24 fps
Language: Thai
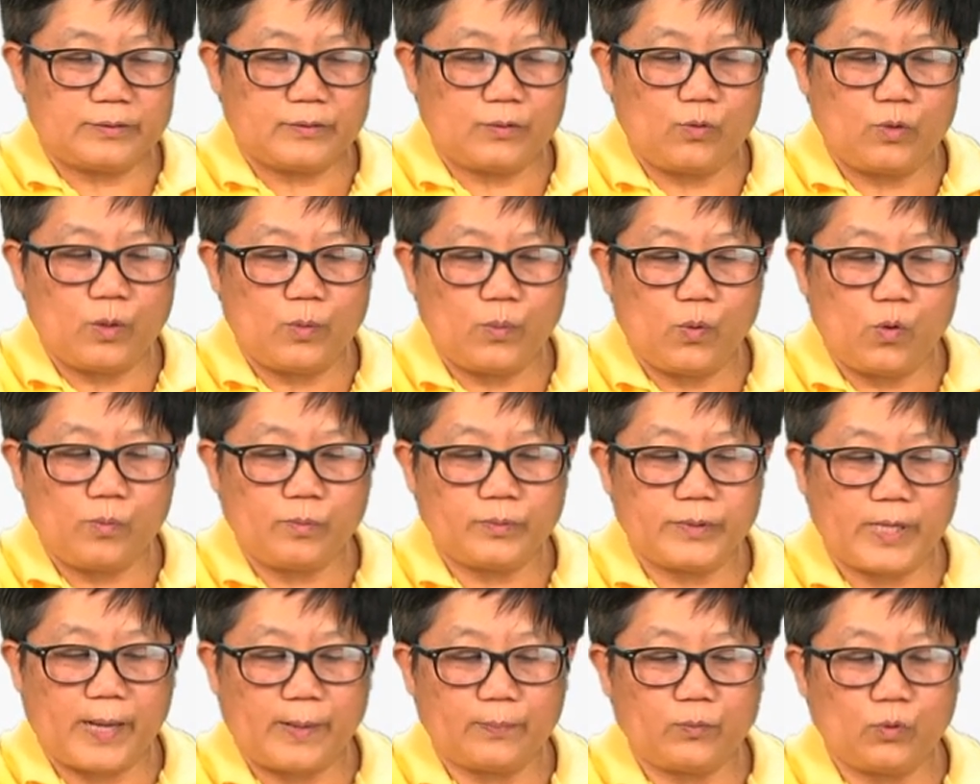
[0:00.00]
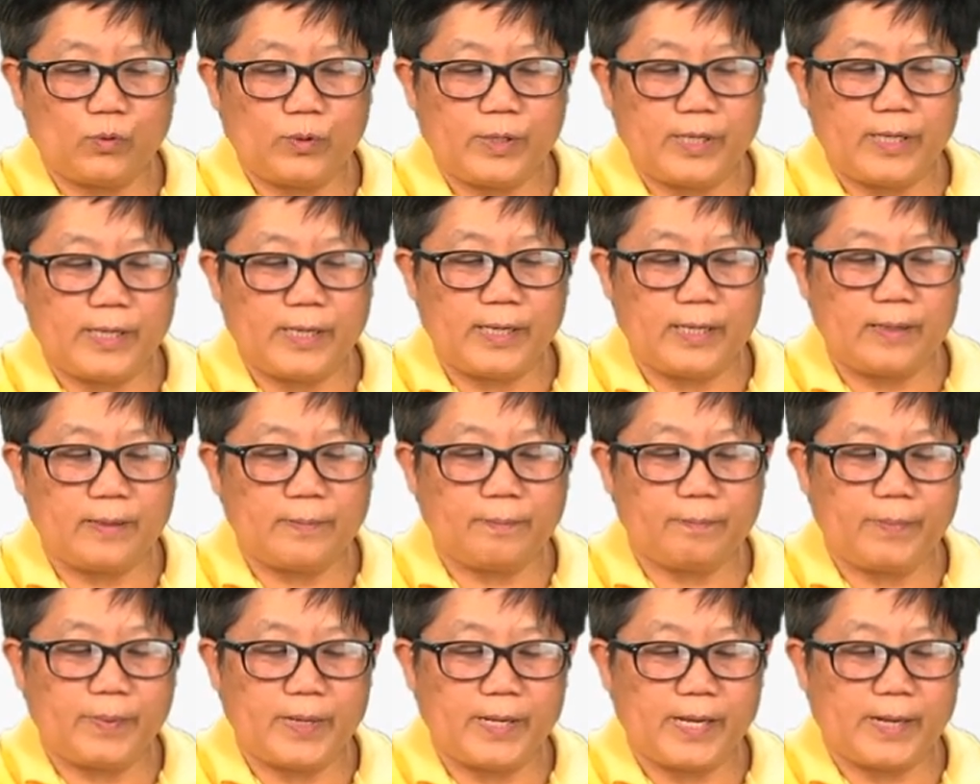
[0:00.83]
อุณหภูมิ 3 ตัวนี้
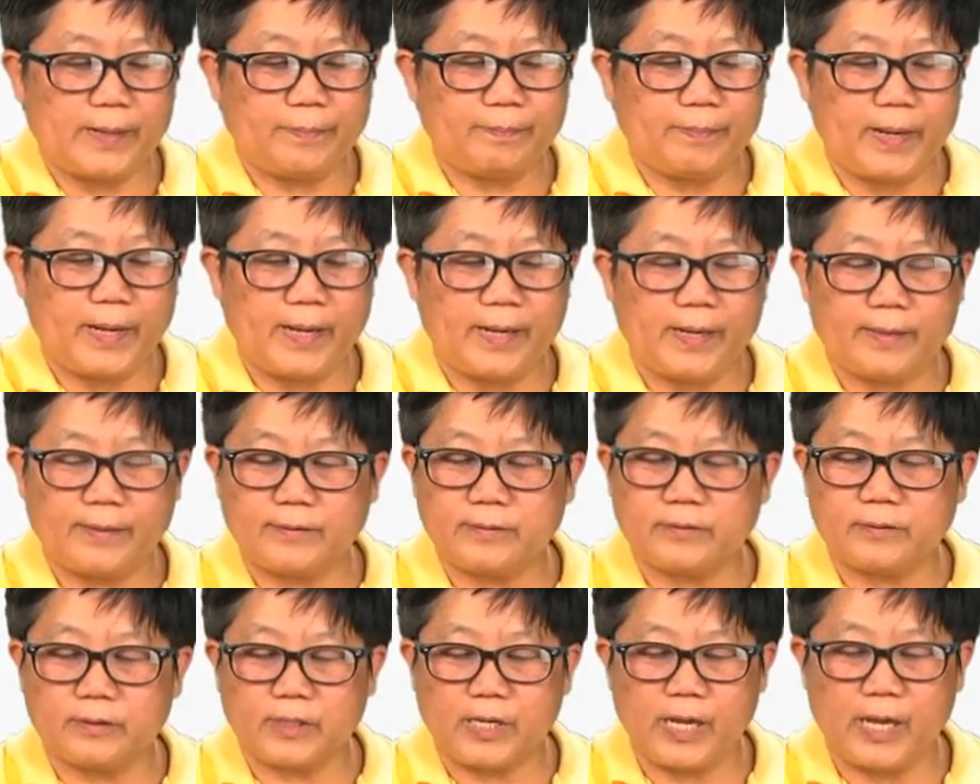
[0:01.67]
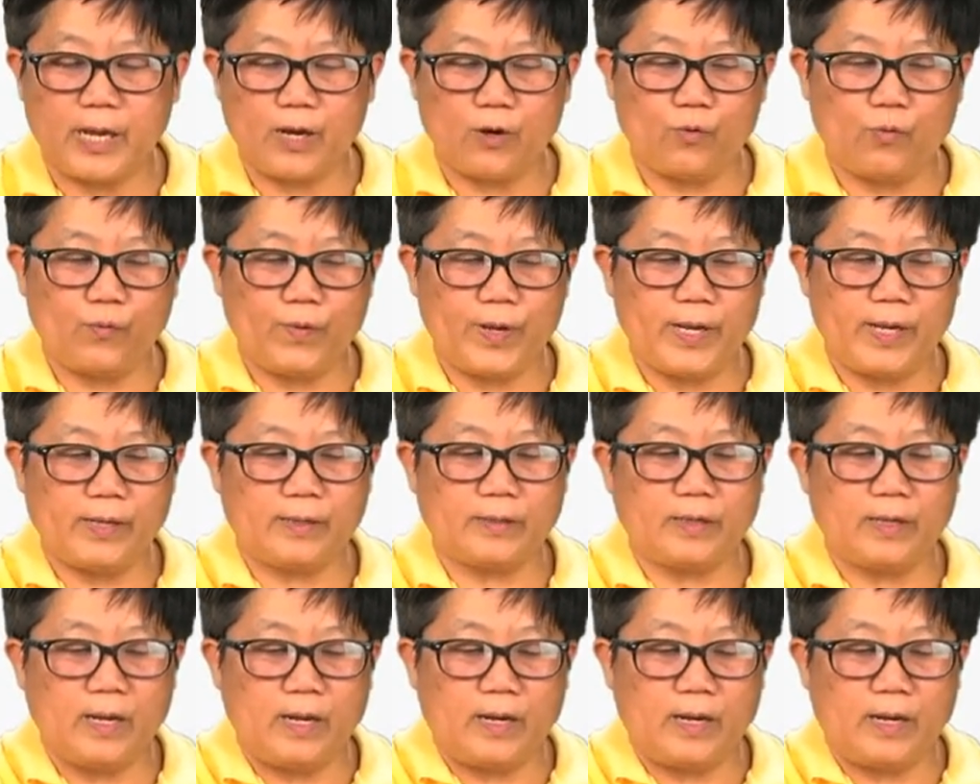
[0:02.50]
เปลี่ยนเป็นเคลวิน